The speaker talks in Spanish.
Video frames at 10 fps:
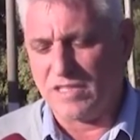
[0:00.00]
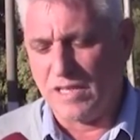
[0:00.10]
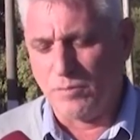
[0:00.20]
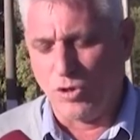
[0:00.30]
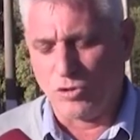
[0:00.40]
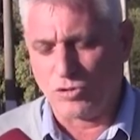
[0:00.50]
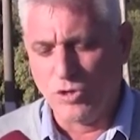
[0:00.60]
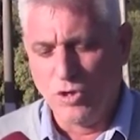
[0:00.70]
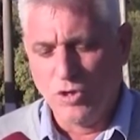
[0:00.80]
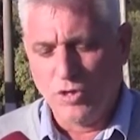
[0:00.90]
Seguimos
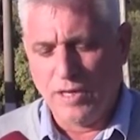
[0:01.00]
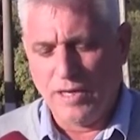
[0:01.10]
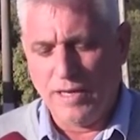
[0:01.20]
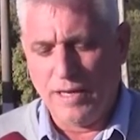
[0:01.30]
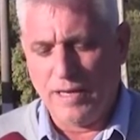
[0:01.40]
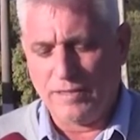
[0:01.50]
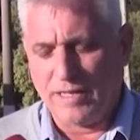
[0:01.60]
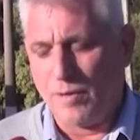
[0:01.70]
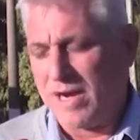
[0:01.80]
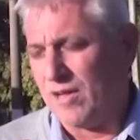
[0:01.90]
eh,
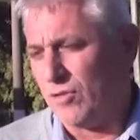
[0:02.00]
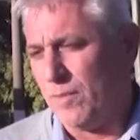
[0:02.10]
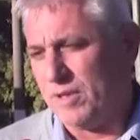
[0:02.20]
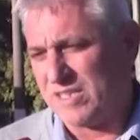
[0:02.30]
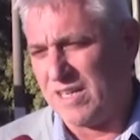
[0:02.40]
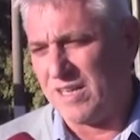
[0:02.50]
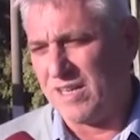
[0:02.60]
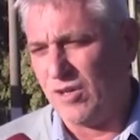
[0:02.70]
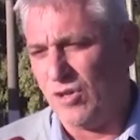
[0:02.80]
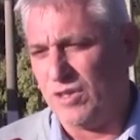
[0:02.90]
trabajando, a pesar
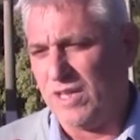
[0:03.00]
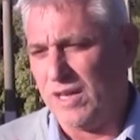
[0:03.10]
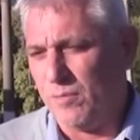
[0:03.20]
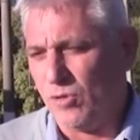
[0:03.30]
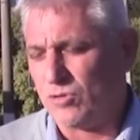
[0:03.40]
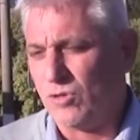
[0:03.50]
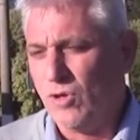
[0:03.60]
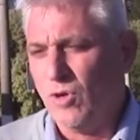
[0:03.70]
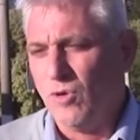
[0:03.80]
de que hoy tenemos